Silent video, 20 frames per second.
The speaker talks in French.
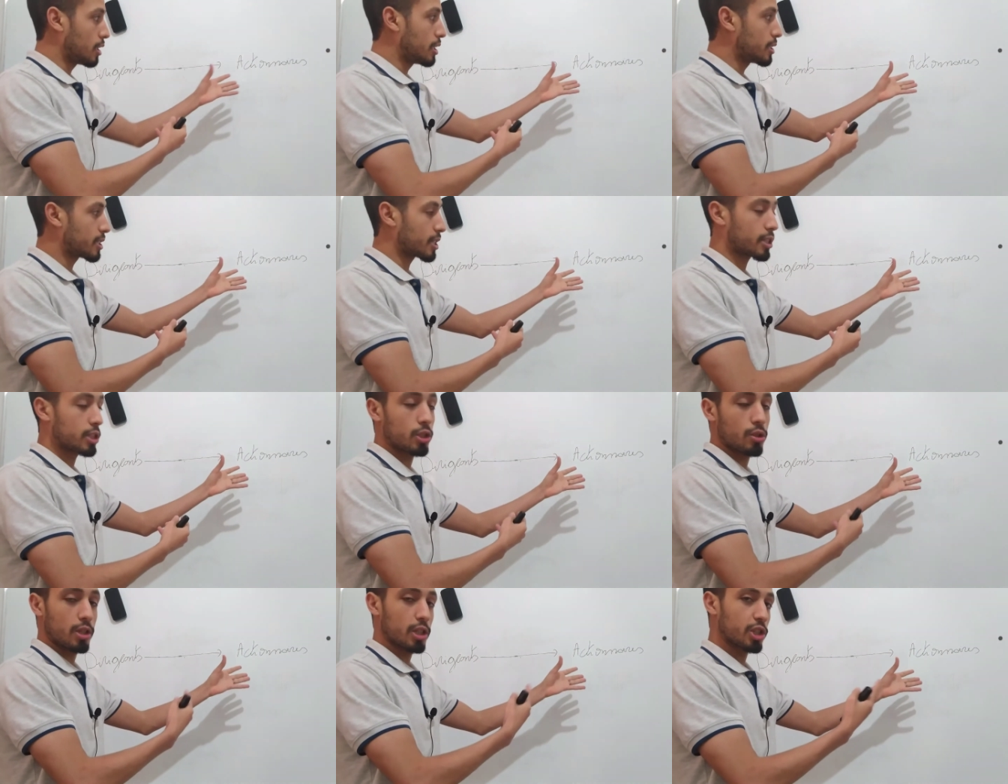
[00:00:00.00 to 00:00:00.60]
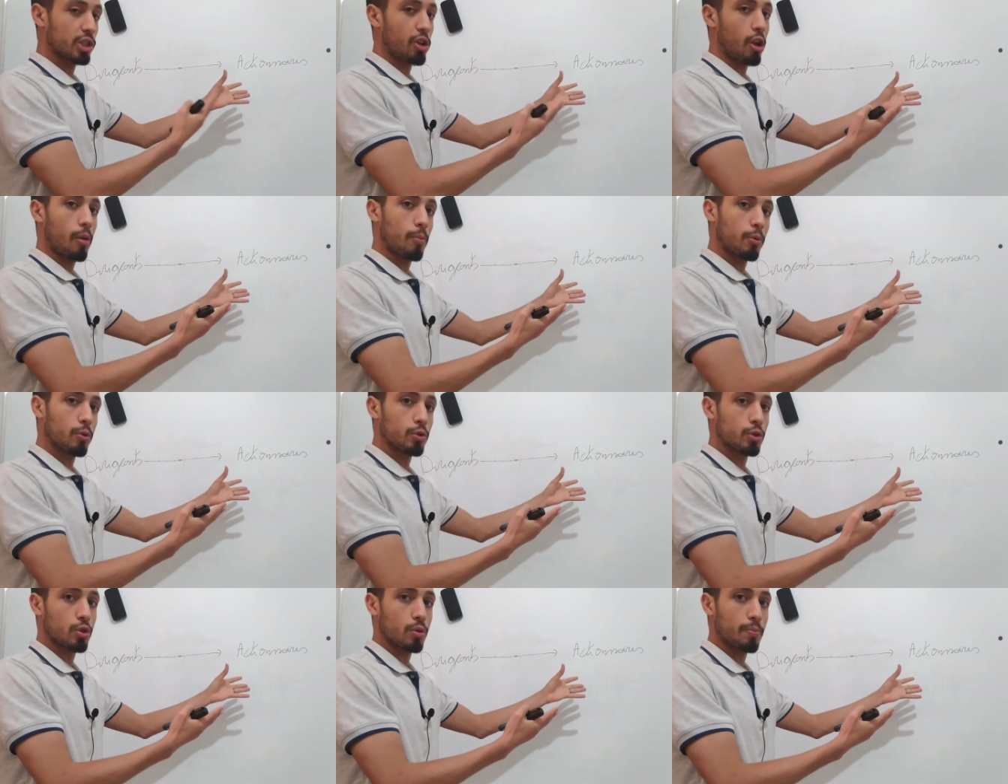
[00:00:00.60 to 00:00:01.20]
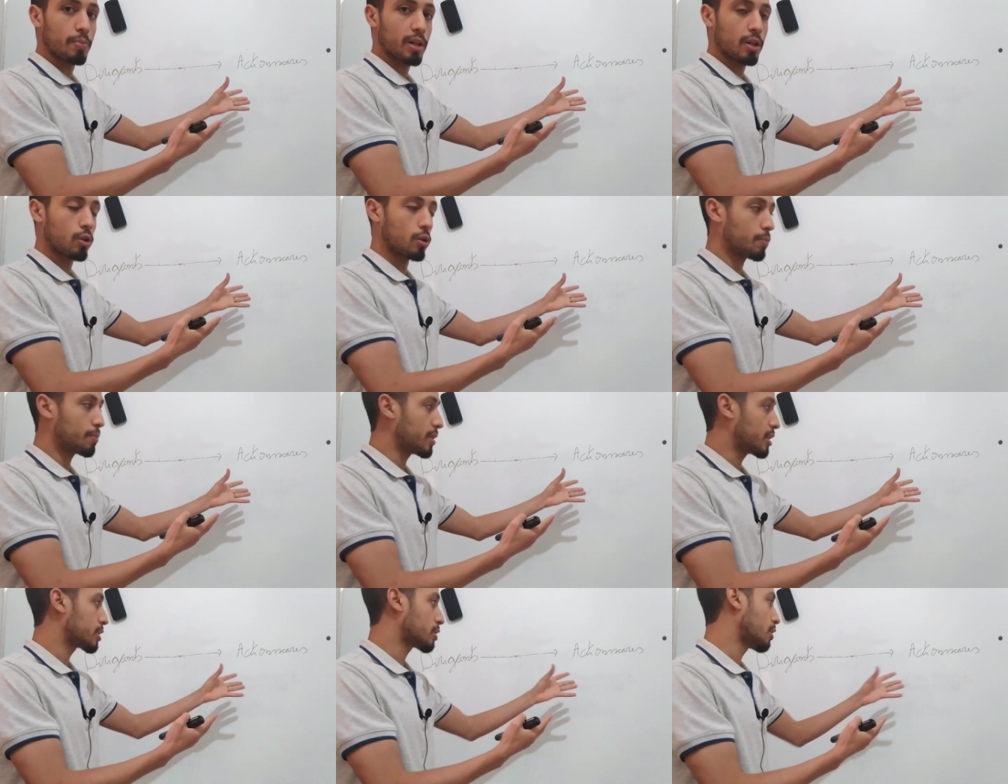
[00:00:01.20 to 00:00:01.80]
Les actionnaires, généralement, ne sont pas
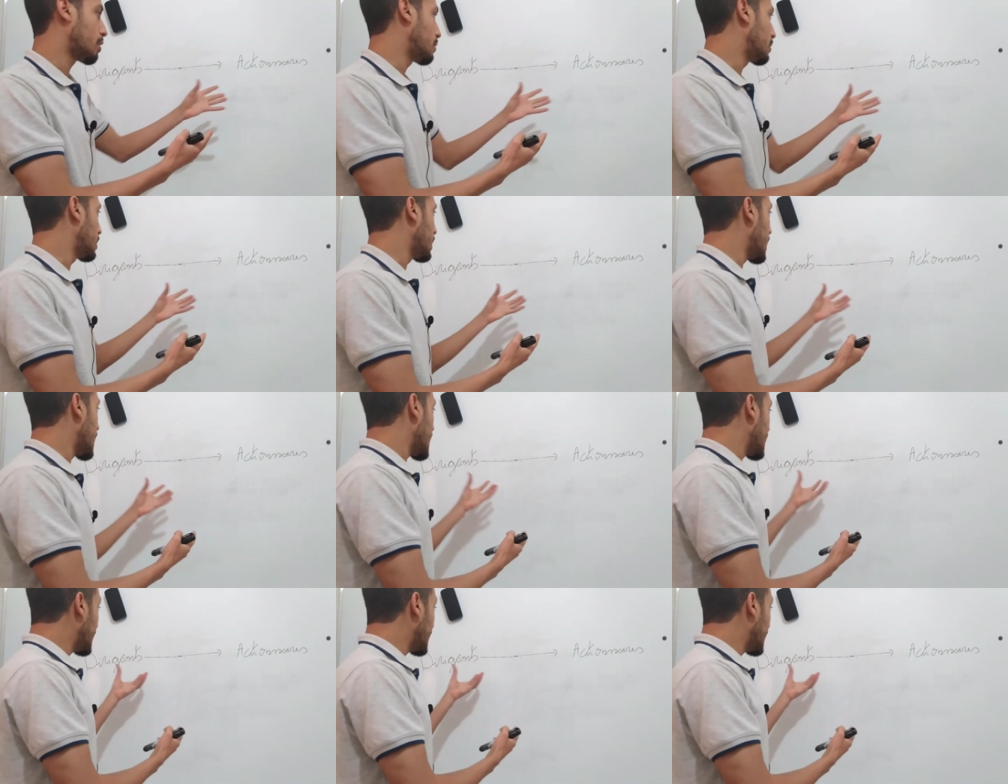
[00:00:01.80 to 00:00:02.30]
compétents.